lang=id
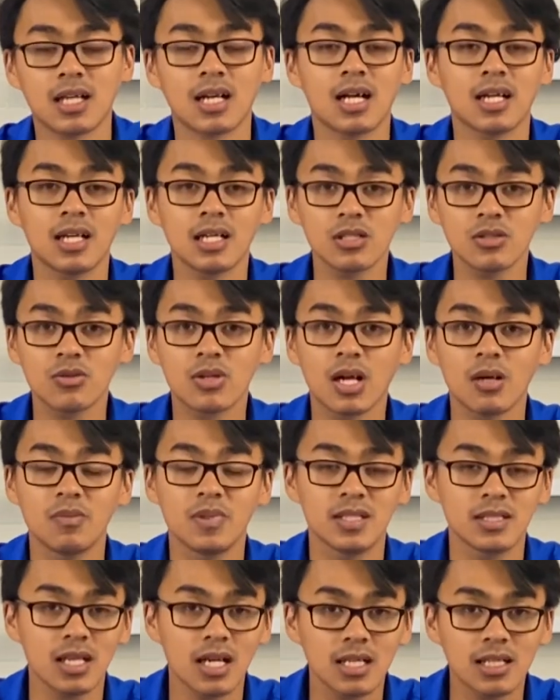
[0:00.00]
Terkadang
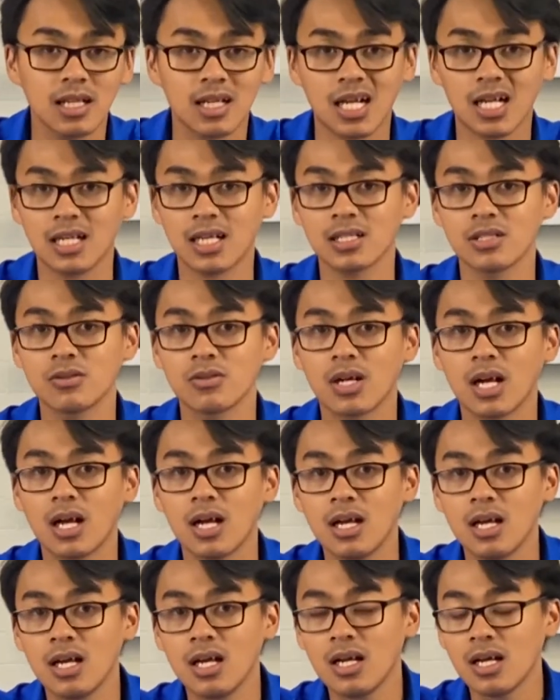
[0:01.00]
juga bisa, terkadang
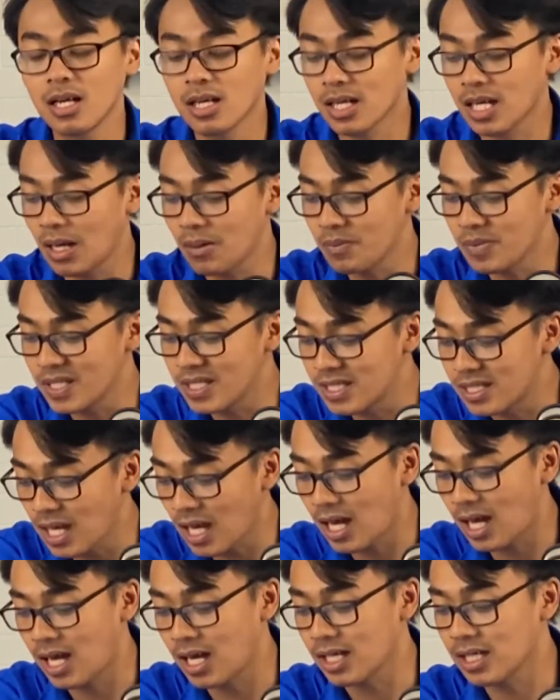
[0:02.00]
juga nggak
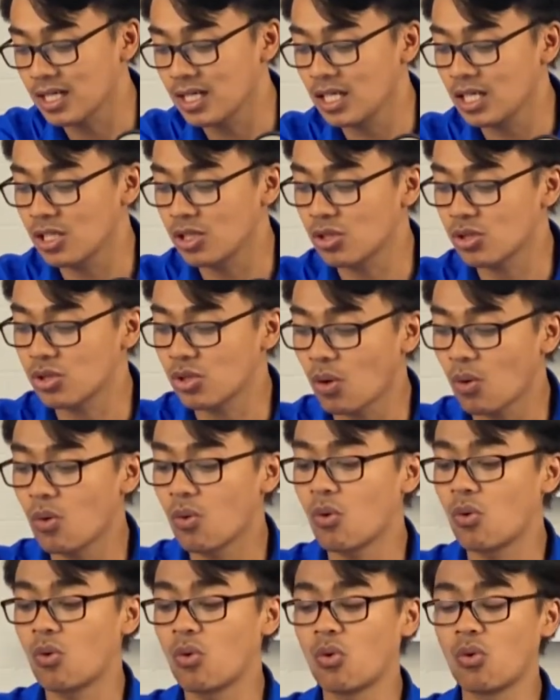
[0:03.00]
bisa
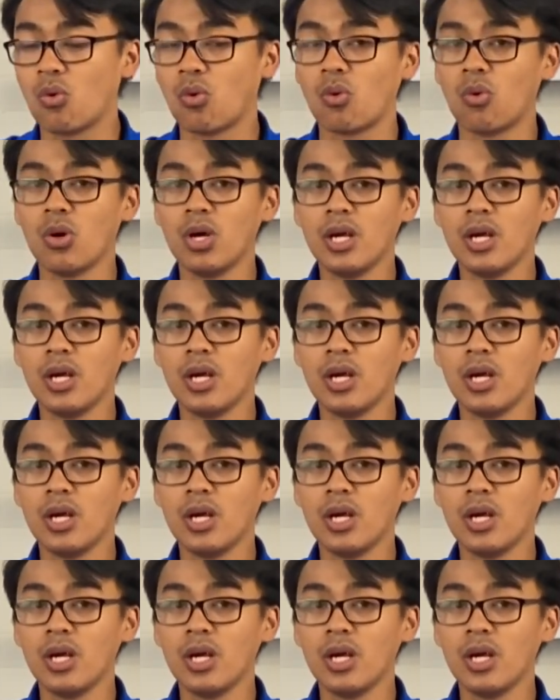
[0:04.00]
gitu.